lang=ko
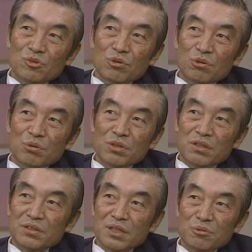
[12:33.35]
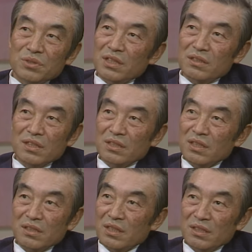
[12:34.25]
교회를 세우자는
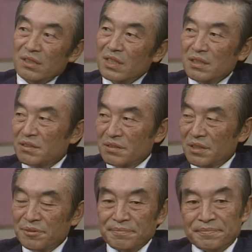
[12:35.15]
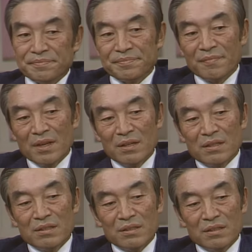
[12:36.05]
생각을 한 건 아니었어요. 네.
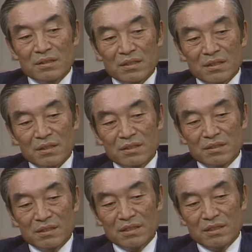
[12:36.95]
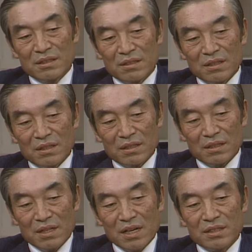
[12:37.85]
그건 이제 그
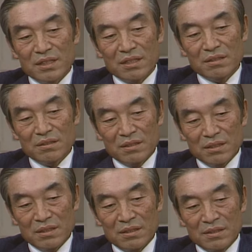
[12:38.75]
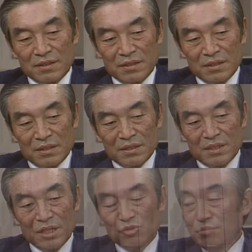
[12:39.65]
시절의 학생들이 네.
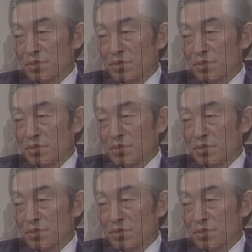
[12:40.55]
예수